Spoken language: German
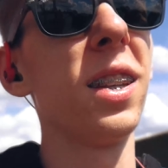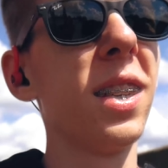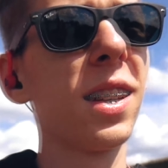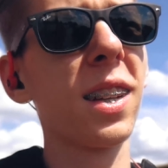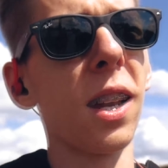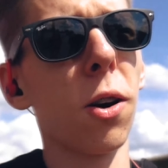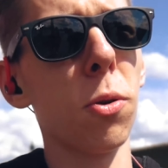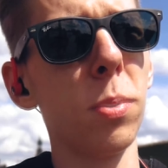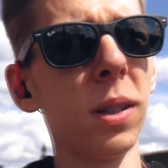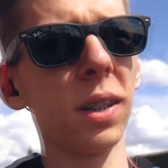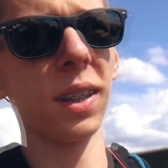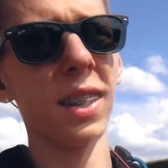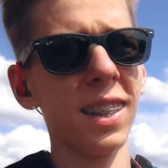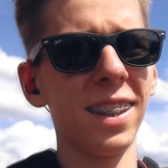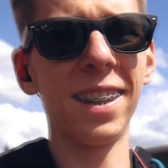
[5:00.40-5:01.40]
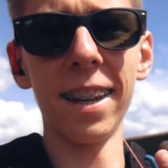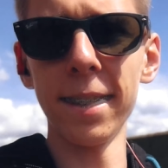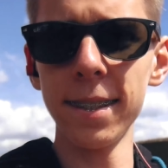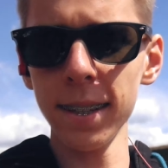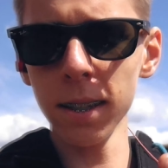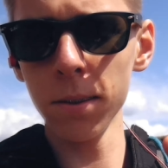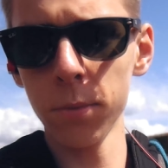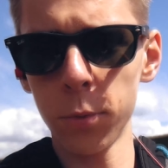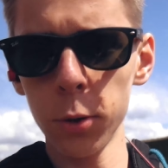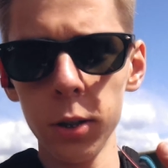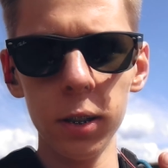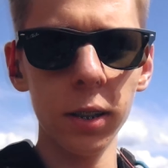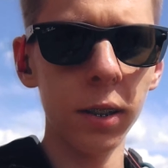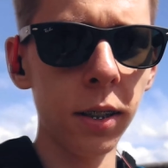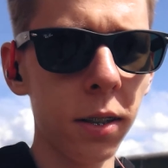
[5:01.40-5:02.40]
Ich glaube, gestern wurde
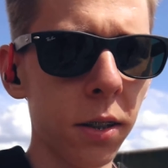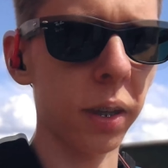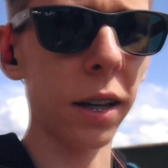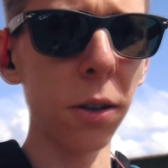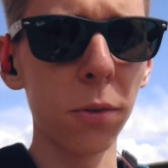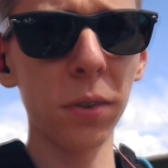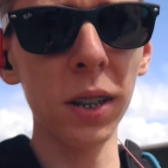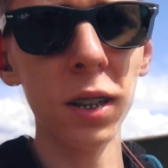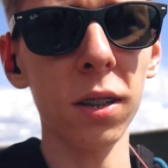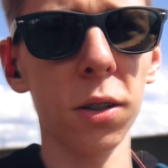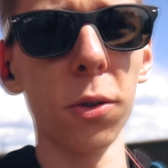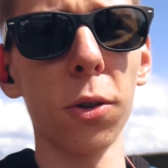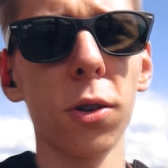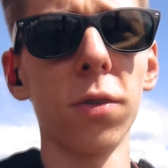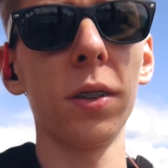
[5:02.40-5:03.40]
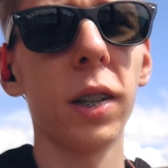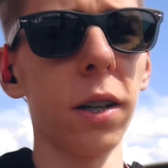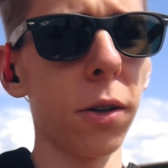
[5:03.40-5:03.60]
die renovierte Röhre wieder